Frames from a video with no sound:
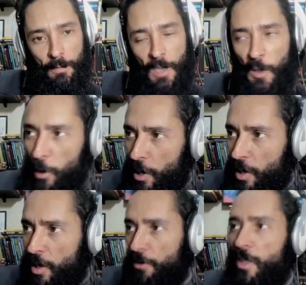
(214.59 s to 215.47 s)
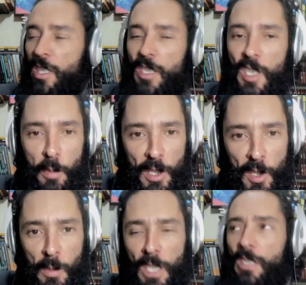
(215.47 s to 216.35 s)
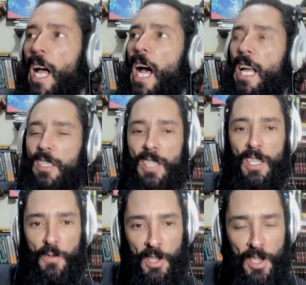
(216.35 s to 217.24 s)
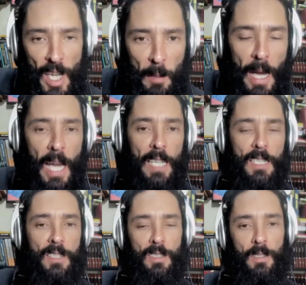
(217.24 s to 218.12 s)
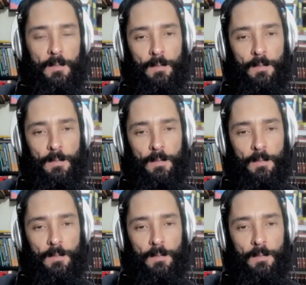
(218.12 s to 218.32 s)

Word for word: Nas polícias civis, nas polícias militares, nas forças armadas.